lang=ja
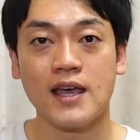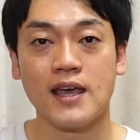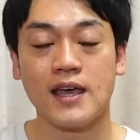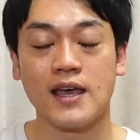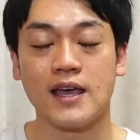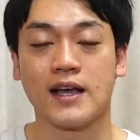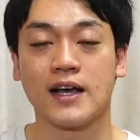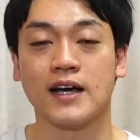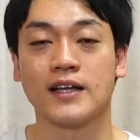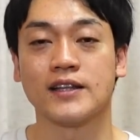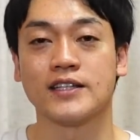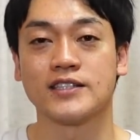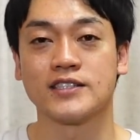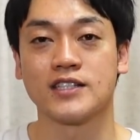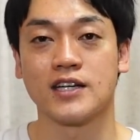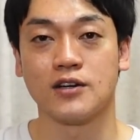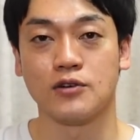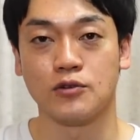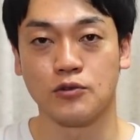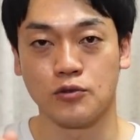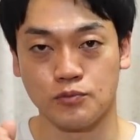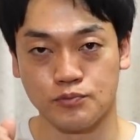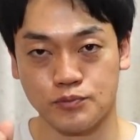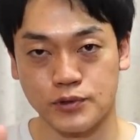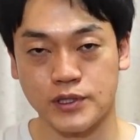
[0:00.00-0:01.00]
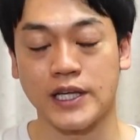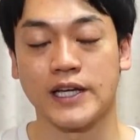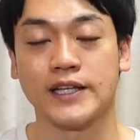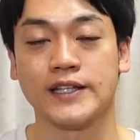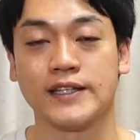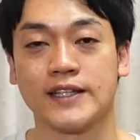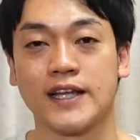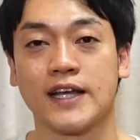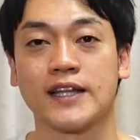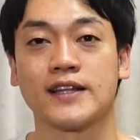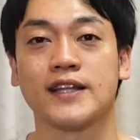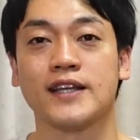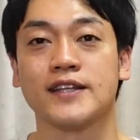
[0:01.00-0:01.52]
えー、かんなちゃんが舞台に
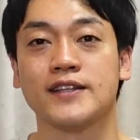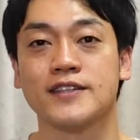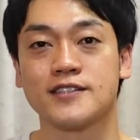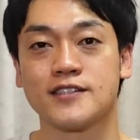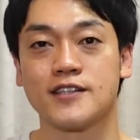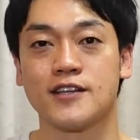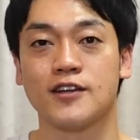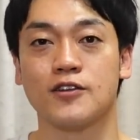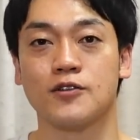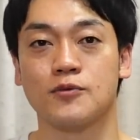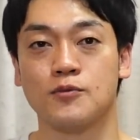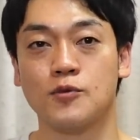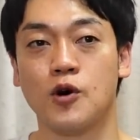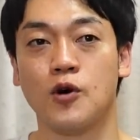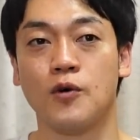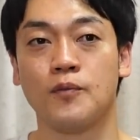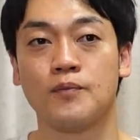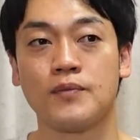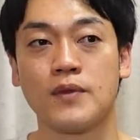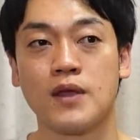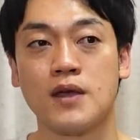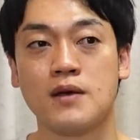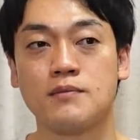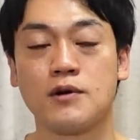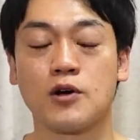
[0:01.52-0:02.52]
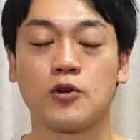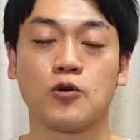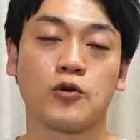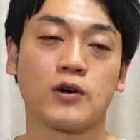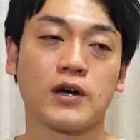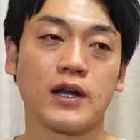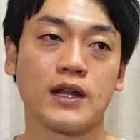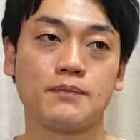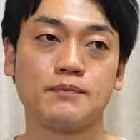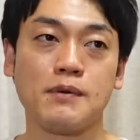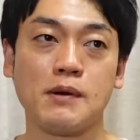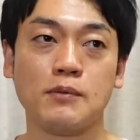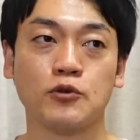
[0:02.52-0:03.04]
立ったんですけれども、まあ、ここ
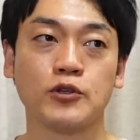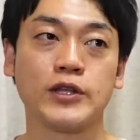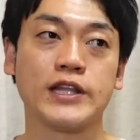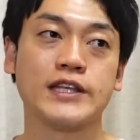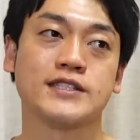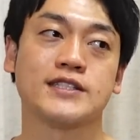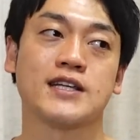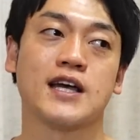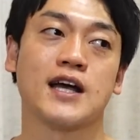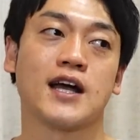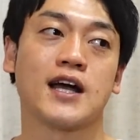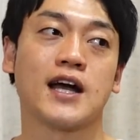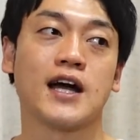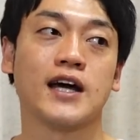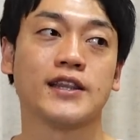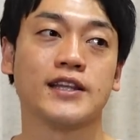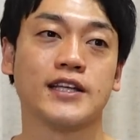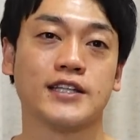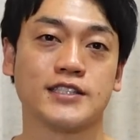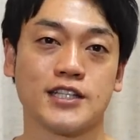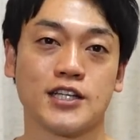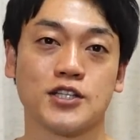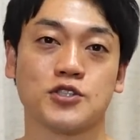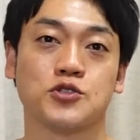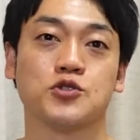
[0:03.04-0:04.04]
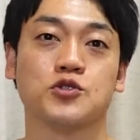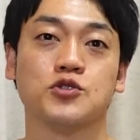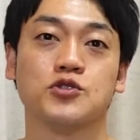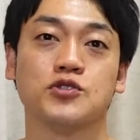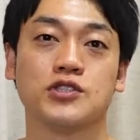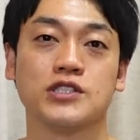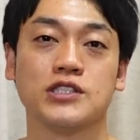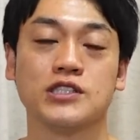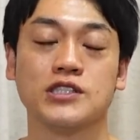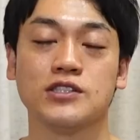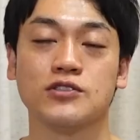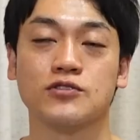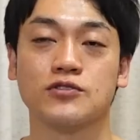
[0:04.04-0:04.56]
からやっぱモネちゃんかんなちゃん中
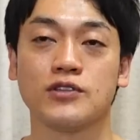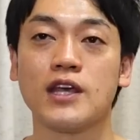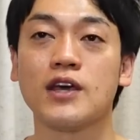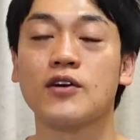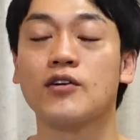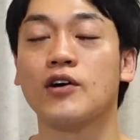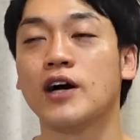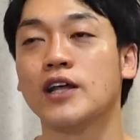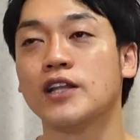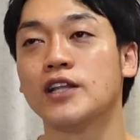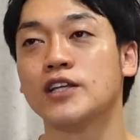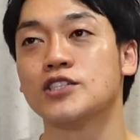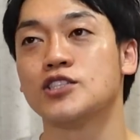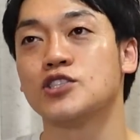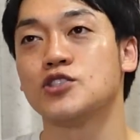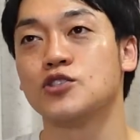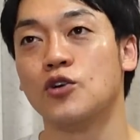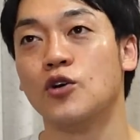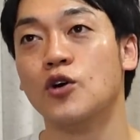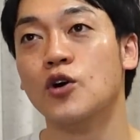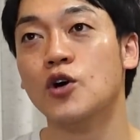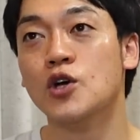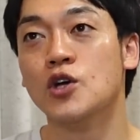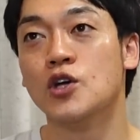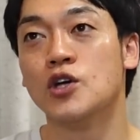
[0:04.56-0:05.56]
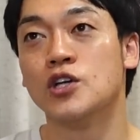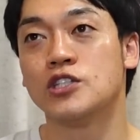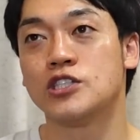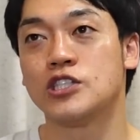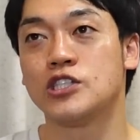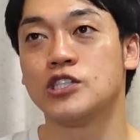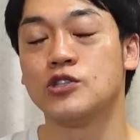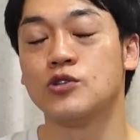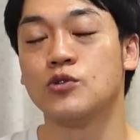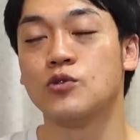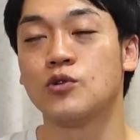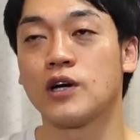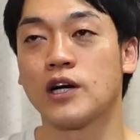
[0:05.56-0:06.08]
心のねお話を
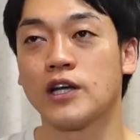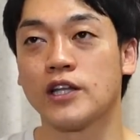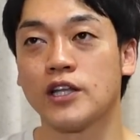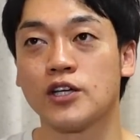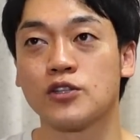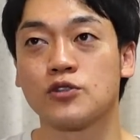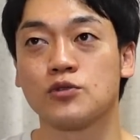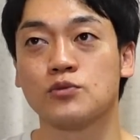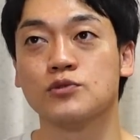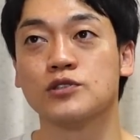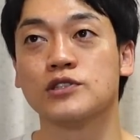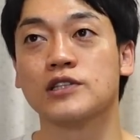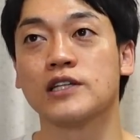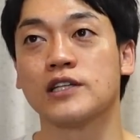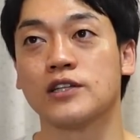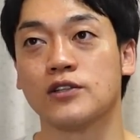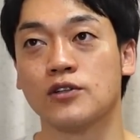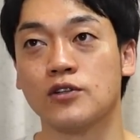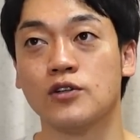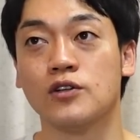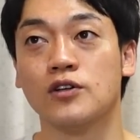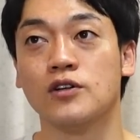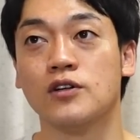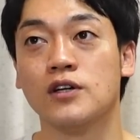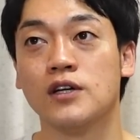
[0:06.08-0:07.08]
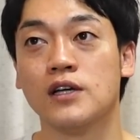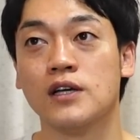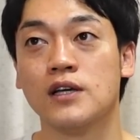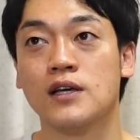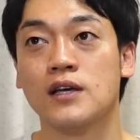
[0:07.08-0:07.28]
しようかなと思うんだけど